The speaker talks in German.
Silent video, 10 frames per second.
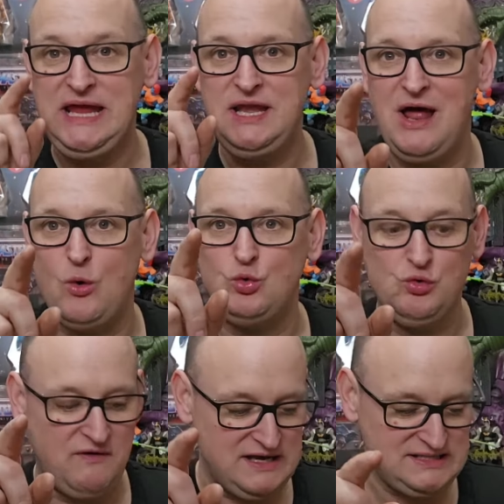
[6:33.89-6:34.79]
Genau,
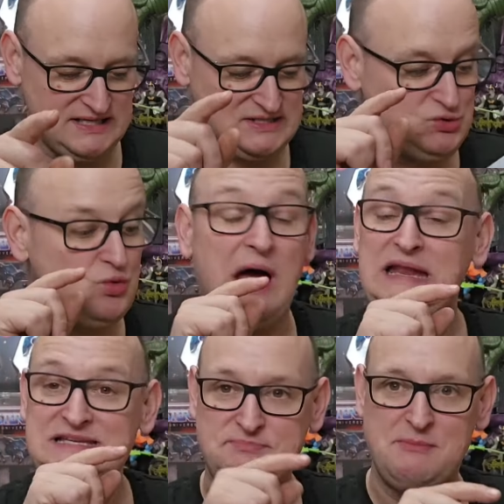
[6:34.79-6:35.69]
du warst das. Du
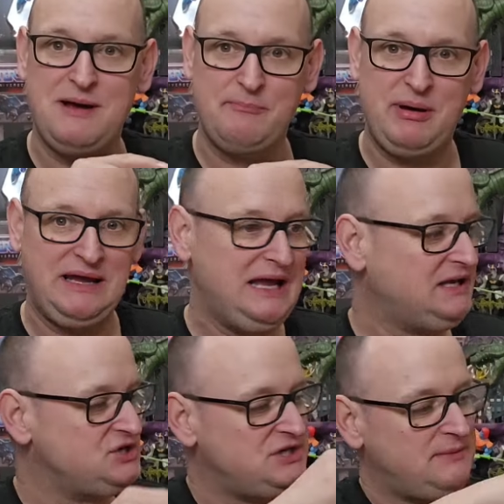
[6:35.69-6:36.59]
hattest mir mal ein
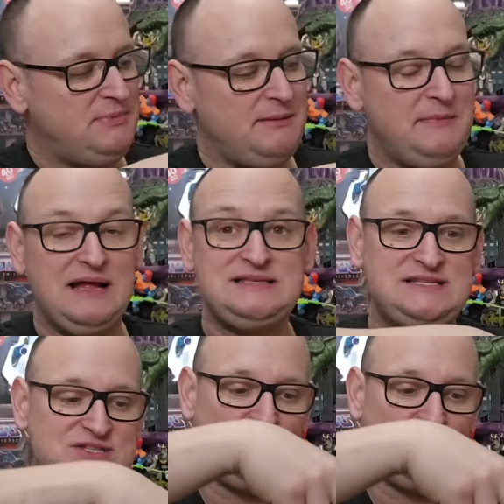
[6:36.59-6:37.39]
Paket geschickt mit dem ganzen